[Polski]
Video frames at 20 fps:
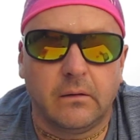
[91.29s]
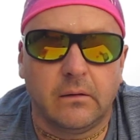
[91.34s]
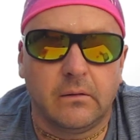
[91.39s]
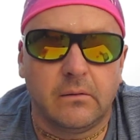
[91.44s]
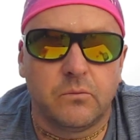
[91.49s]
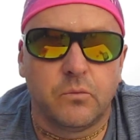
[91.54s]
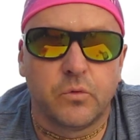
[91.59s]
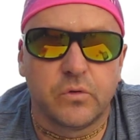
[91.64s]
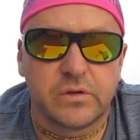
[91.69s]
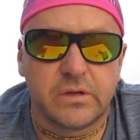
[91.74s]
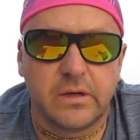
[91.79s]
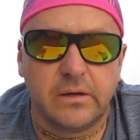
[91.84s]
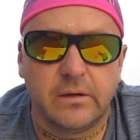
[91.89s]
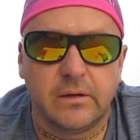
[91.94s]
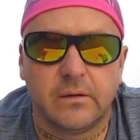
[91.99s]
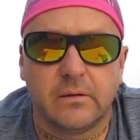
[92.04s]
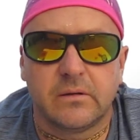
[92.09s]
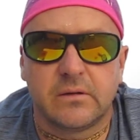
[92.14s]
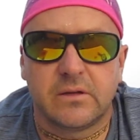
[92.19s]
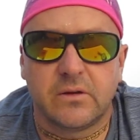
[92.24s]
e,
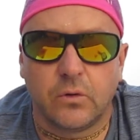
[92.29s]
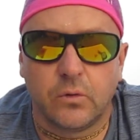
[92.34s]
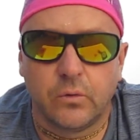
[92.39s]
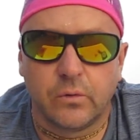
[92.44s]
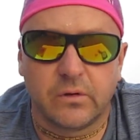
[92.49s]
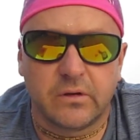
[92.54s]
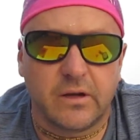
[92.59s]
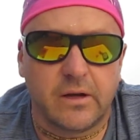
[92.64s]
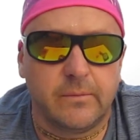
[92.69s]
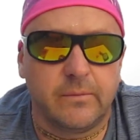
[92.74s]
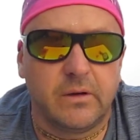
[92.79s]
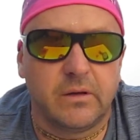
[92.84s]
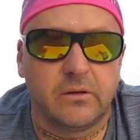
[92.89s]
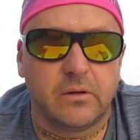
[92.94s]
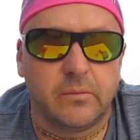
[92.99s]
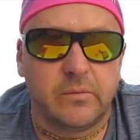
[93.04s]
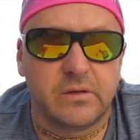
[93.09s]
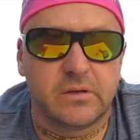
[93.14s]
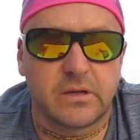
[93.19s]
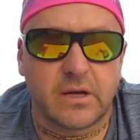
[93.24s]
musli z jogurtem i
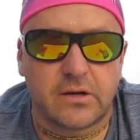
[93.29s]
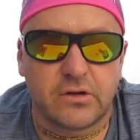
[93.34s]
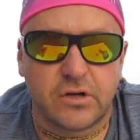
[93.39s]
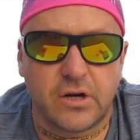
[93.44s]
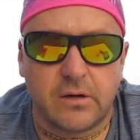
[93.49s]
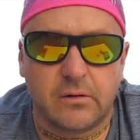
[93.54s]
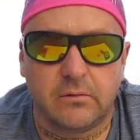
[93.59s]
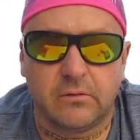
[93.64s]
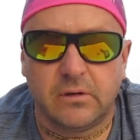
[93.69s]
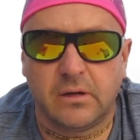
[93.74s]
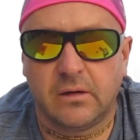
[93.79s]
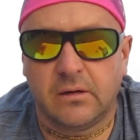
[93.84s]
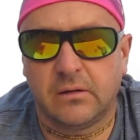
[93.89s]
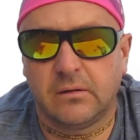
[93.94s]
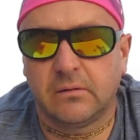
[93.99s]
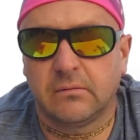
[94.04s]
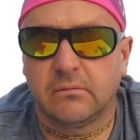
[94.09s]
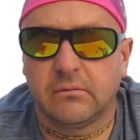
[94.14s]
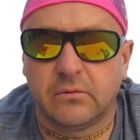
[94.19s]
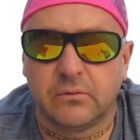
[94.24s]
to mi starczało
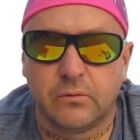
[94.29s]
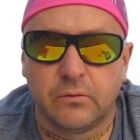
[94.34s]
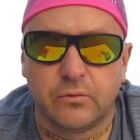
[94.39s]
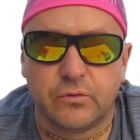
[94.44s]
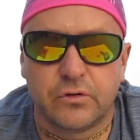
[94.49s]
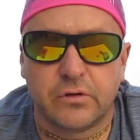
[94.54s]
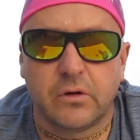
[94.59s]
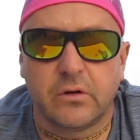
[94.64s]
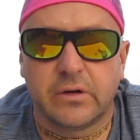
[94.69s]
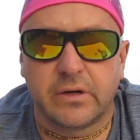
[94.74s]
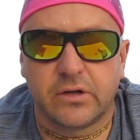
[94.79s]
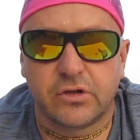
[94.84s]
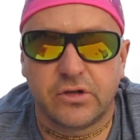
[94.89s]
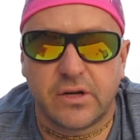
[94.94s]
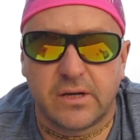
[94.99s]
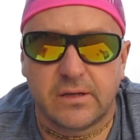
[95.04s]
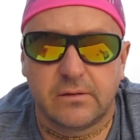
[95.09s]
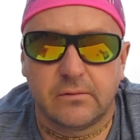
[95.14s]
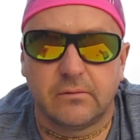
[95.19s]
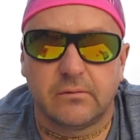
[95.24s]
na dłuższy okres
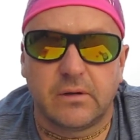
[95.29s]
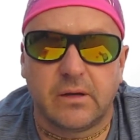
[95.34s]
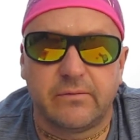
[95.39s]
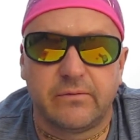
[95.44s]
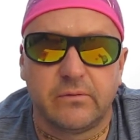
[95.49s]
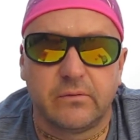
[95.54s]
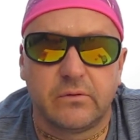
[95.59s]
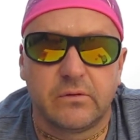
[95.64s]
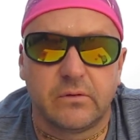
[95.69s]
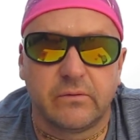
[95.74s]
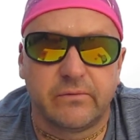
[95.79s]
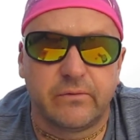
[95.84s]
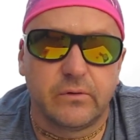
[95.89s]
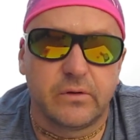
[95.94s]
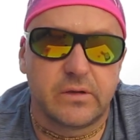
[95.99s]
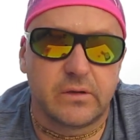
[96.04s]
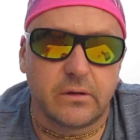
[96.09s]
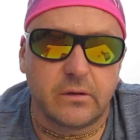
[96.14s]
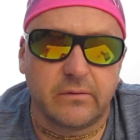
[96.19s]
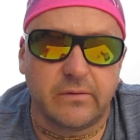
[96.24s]
czasu, na
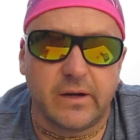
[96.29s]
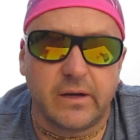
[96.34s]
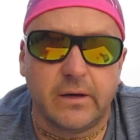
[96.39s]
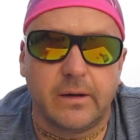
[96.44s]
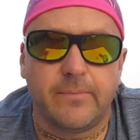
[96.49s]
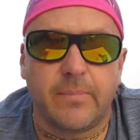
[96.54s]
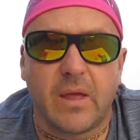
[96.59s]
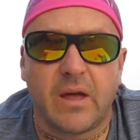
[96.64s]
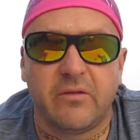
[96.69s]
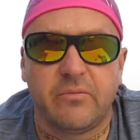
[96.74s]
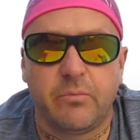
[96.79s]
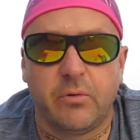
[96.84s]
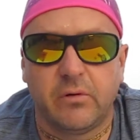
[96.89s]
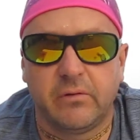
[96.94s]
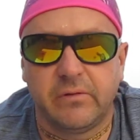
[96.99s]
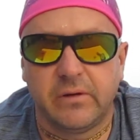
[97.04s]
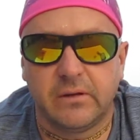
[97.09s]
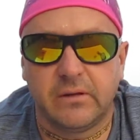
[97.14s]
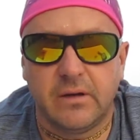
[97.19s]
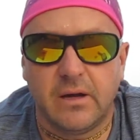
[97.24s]
funkcjonowanie. A w
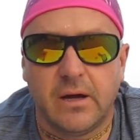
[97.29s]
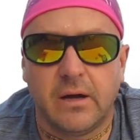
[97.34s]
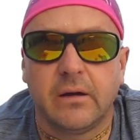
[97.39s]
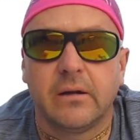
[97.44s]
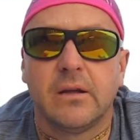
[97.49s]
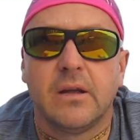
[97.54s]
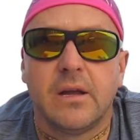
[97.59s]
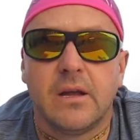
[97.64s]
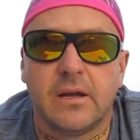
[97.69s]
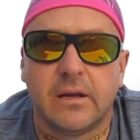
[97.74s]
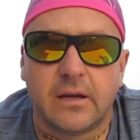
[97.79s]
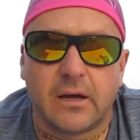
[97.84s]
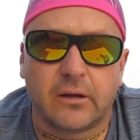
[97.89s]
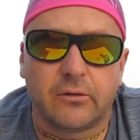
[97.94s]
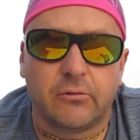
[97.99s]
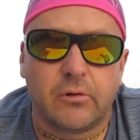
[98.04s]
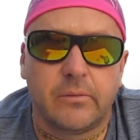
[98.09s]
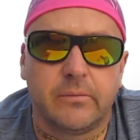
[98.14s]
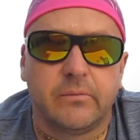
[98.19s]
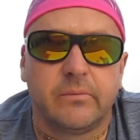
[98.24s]
połowie dnia
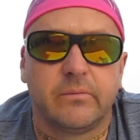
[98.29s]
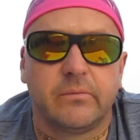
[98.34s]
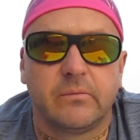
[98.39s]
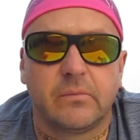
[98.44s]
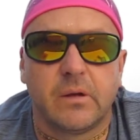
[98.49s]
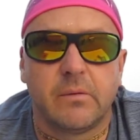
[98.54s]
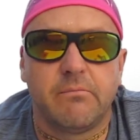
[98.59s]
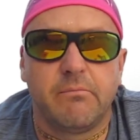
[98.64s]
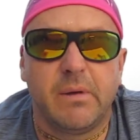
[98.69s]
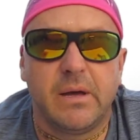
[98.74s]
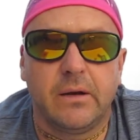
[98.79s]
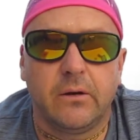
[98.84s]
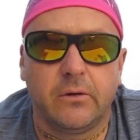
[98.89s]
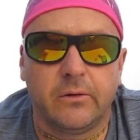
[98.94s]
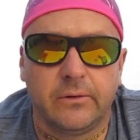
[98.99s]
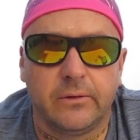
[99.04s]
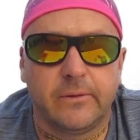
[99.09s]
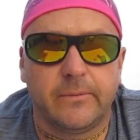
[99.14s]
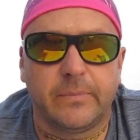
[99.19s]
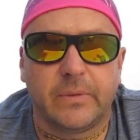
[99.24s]
jadłem
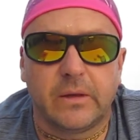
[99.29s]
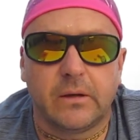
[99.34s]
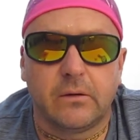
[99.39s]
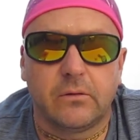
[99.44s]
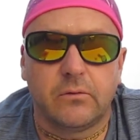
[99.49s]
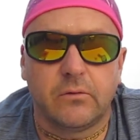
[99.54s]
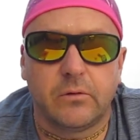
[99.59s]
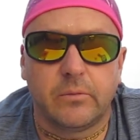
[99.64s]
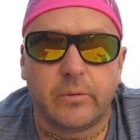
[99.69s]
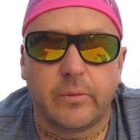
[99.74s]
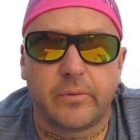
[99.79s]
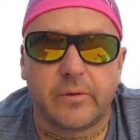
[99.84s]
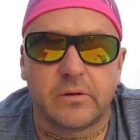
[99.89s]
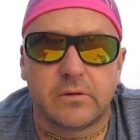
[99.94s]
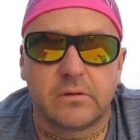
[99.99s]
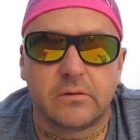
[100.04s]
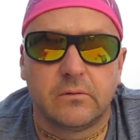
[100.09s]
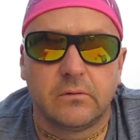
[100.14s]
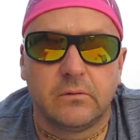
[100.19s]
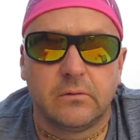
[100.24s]
melon, który po
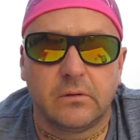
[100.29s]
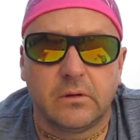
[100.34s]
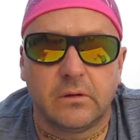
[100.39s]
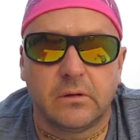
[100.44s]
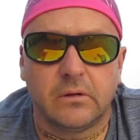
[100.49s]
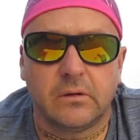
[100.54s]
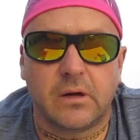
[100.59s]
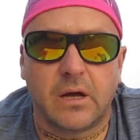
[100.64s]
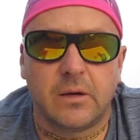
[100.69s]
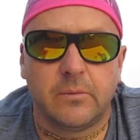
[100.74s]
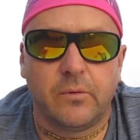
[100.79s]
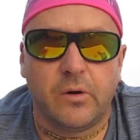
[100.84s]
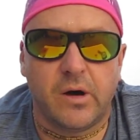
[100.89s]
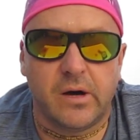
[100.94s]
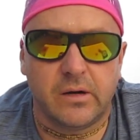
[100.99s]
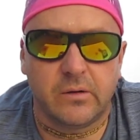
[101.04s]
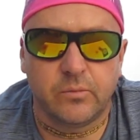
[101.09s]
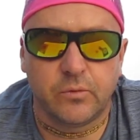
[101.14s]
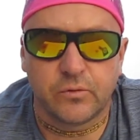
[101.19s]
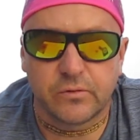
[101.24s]
prostu, e,
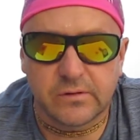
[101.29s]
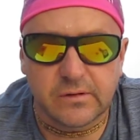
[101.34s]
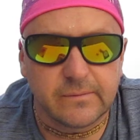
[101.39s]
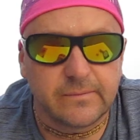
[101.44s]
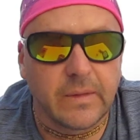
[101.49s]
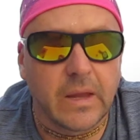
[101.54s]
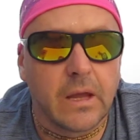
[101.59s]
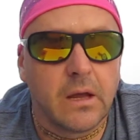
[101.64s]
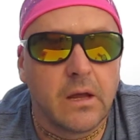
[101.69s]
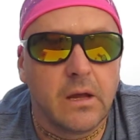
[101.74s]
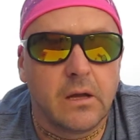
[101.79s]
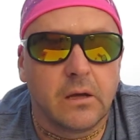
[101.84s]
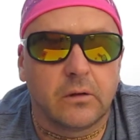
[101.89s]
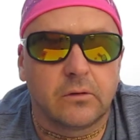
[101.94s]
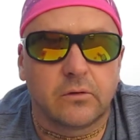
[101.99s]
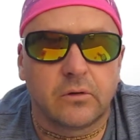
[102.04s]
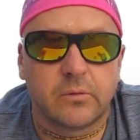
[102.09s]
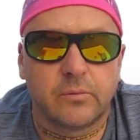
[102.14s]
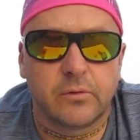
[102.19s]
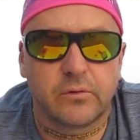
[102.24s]
albo arbus,
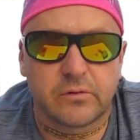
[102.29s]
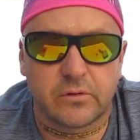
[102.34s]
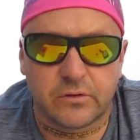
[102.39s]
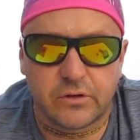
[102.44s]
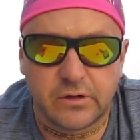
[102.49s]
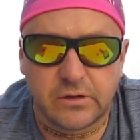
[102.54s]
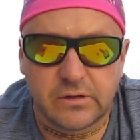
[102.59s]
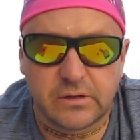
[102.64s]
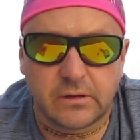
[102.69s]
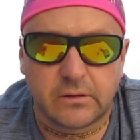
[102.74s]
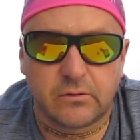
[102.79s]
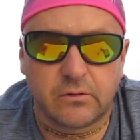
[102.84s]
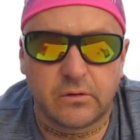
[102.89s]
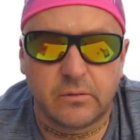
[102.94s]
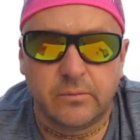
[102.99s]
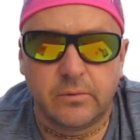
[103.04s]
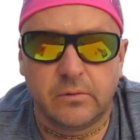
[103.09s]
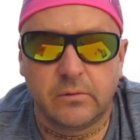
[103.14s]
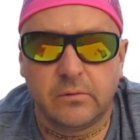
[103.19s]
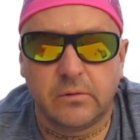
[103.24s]
który był soczysty, który
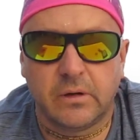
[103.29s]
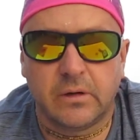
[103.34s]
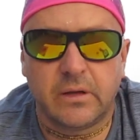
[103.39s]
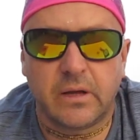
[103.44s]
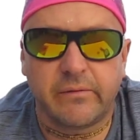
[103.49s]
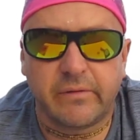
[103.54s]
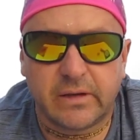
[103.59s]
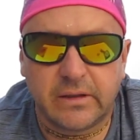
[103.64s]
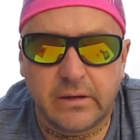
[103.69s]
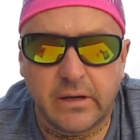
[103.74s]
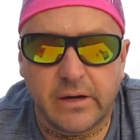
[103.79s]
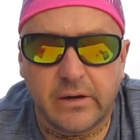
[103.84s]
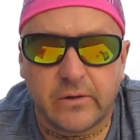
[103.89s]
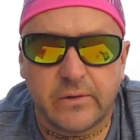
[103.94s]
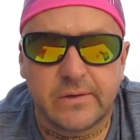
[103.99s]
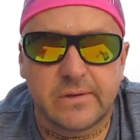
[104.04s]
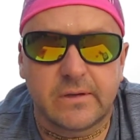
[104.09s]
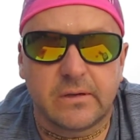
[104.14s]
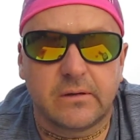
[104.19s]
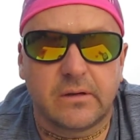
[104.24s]
był e,
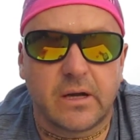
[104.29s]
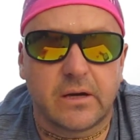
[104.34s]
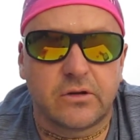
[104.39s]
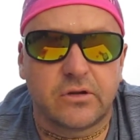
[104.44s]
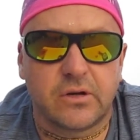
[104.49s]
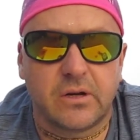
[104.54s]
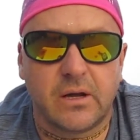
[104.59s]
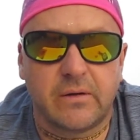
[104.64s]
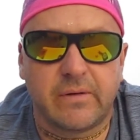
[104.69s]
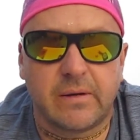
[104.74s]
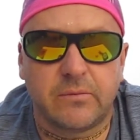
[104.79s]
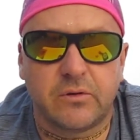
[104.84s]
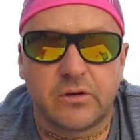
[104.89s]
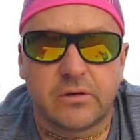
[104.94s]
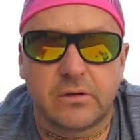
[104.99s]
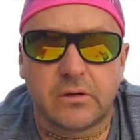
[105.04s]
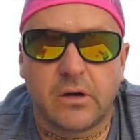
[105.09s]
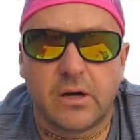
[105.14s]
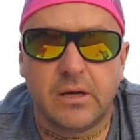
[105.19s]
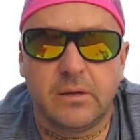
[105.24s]
nawadniający. Także ja Wam,
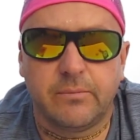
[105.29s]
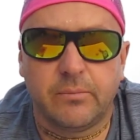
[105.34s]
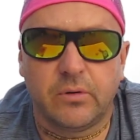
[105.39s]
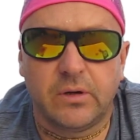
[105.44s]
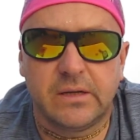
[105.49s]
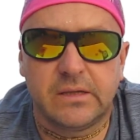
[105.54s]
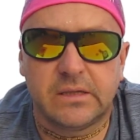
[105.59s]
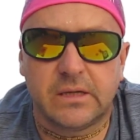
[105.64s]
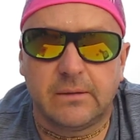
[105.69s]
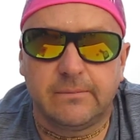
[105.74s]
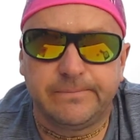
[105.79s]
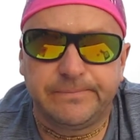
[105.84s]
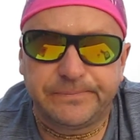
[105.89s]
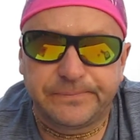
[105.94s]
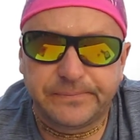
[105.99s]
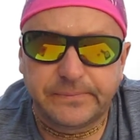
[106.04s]
drodzy kochani, polecam